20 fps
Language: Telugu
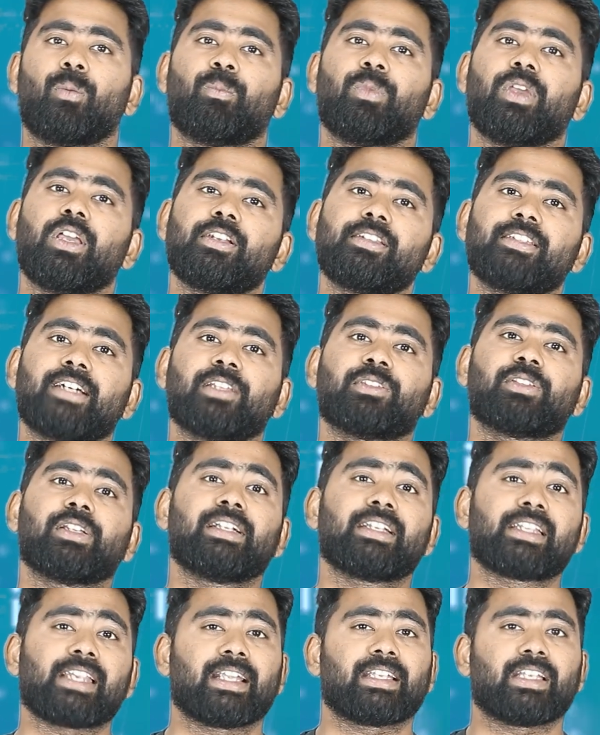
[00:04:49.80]
మీరు దాంతో
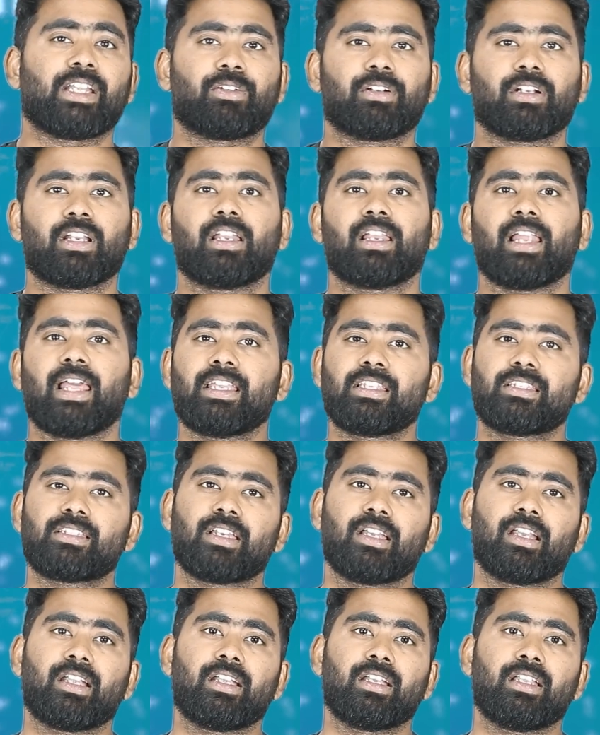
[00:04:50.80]
ఇంటరాక్ట్ అవ్వండి లైక్
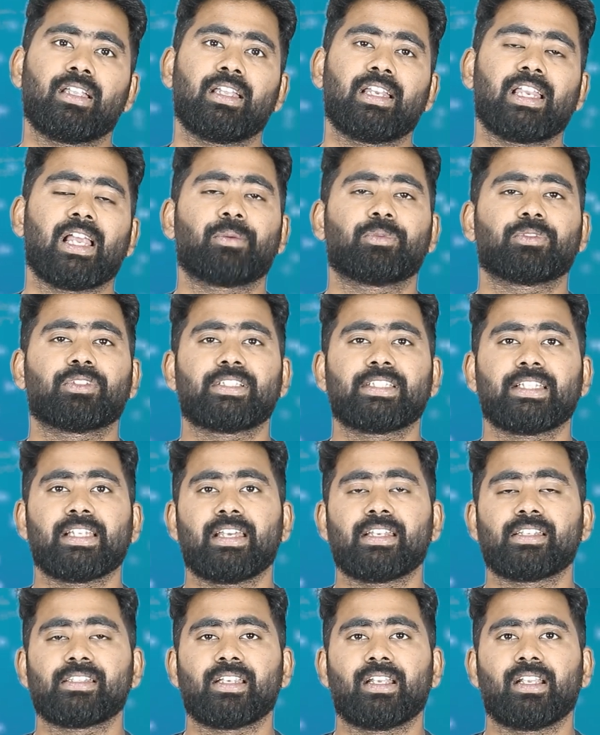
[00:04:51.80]
చేయండి లేకపోతే
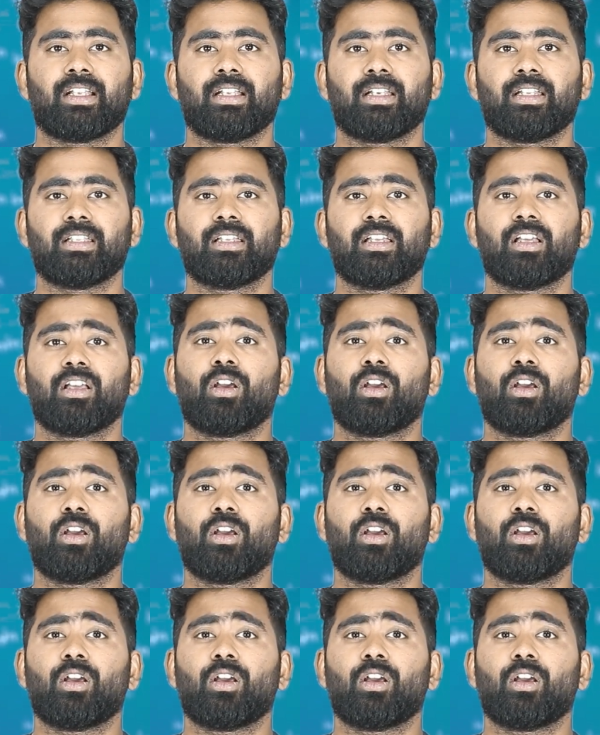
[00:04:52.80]
షేర్ చేయండి